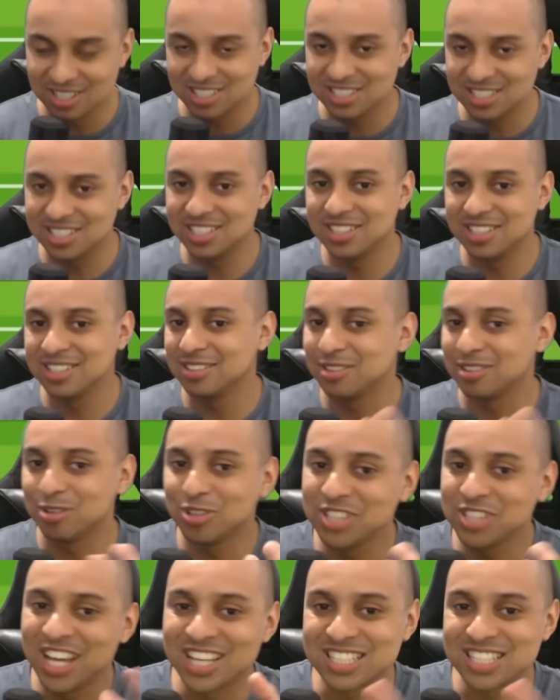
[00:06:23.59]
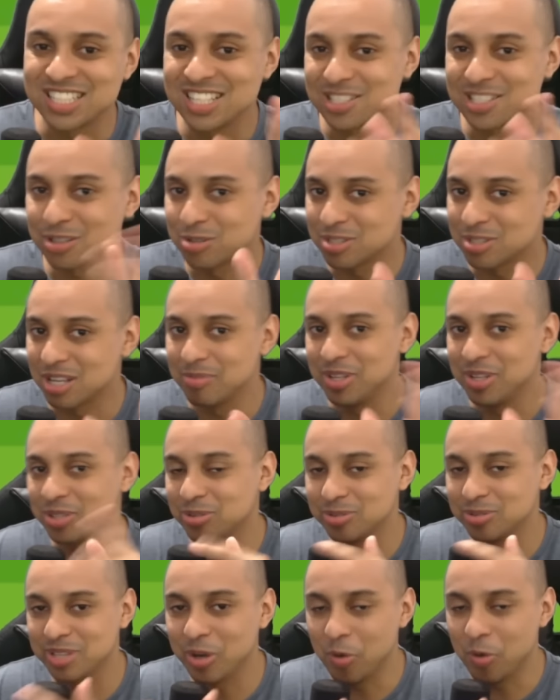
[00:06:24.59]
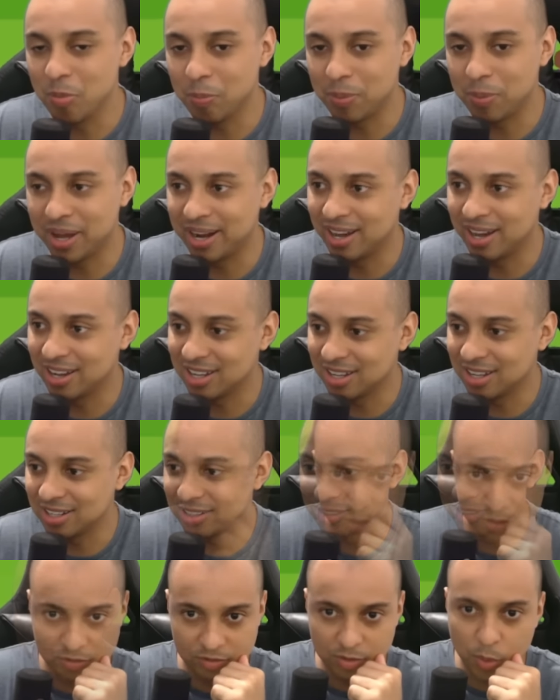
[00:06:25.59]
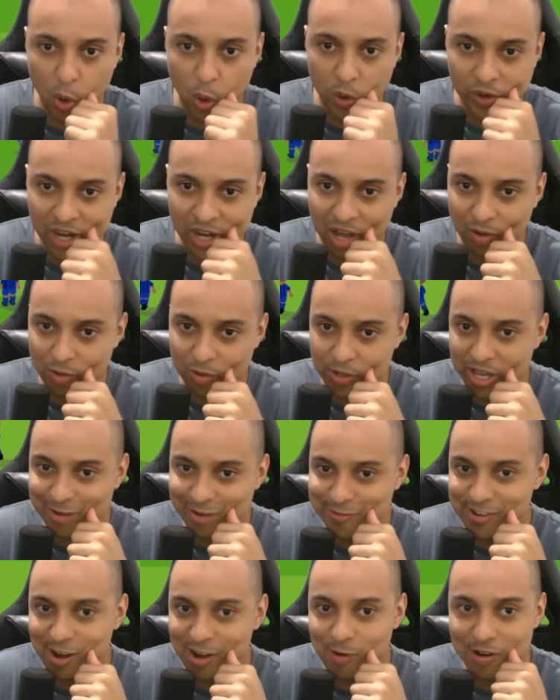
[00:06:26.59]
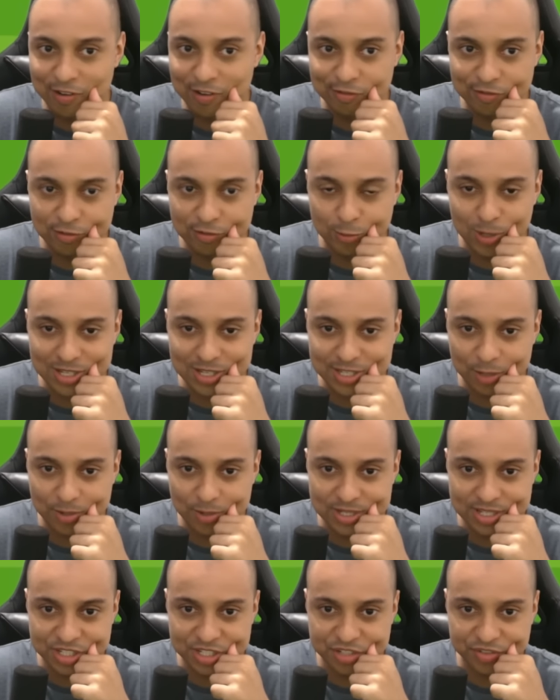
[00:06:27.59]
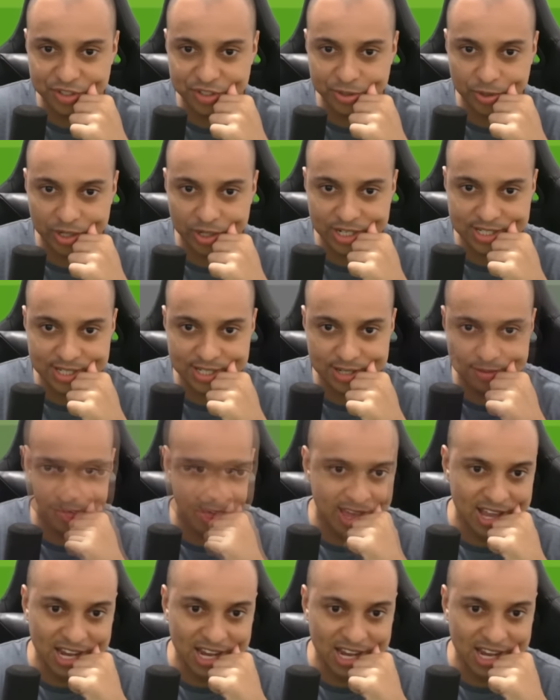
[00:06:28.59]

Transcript: Você, quando é assim esse cruzamento, não tem como parar, cara. Vamos Hilal, eu quero ficar com a, com a sequência de vitórias, hein?